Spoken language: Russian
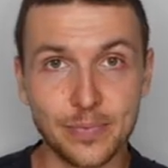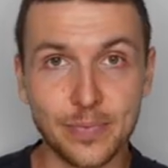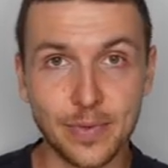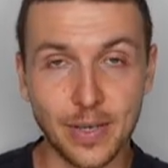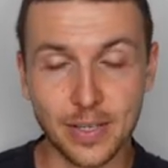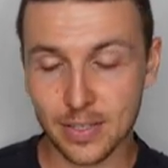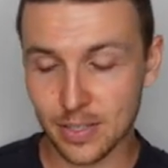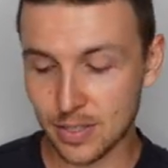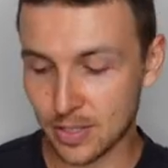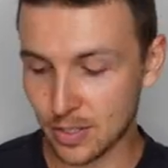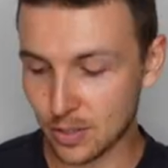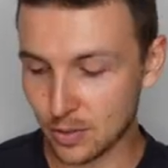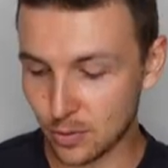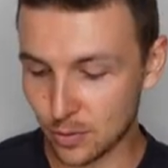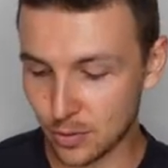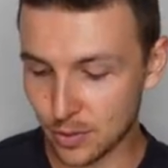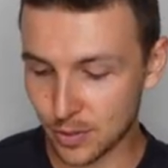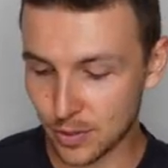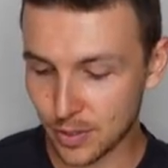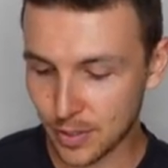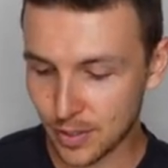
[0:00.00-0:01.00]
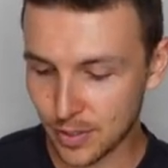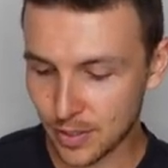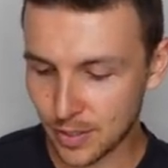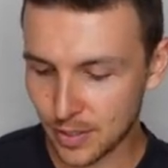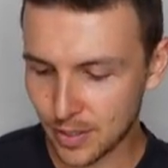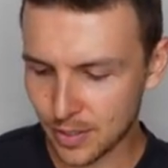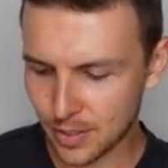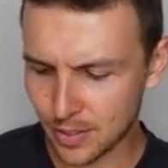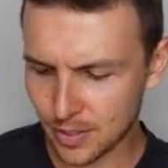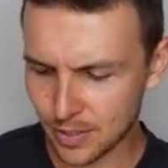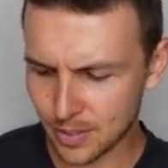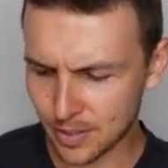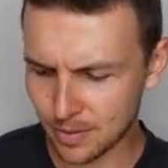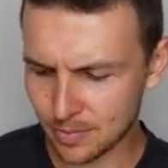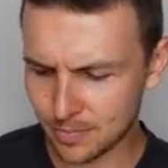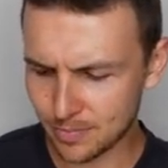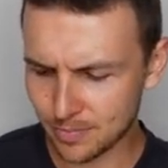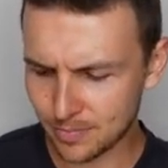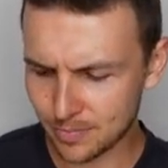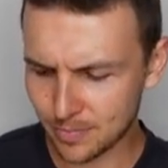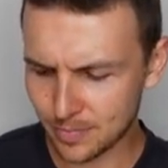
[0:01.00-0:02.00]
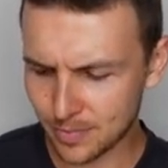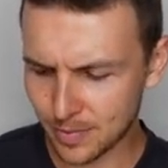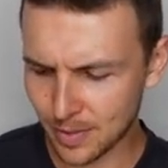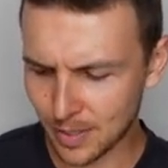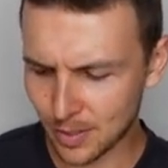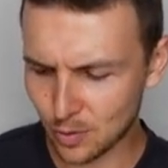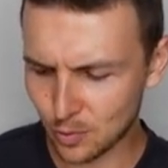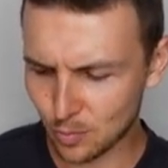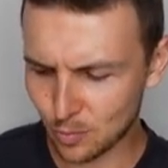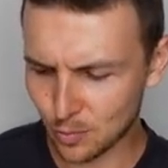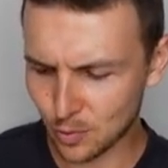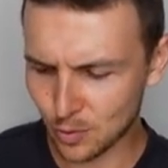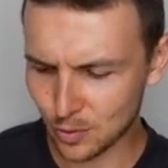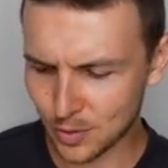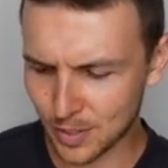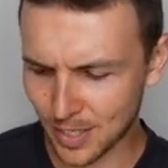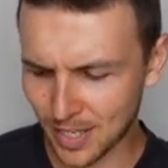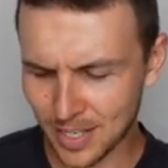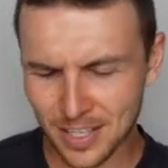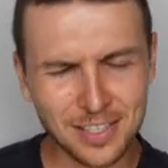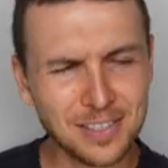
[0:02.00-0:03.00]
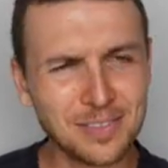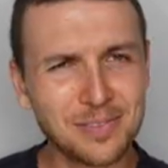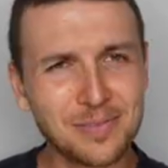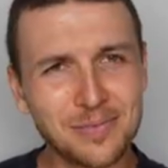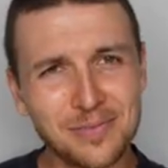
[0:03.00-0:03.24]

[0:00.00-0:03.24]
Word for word: Это такой, э, я думаю, так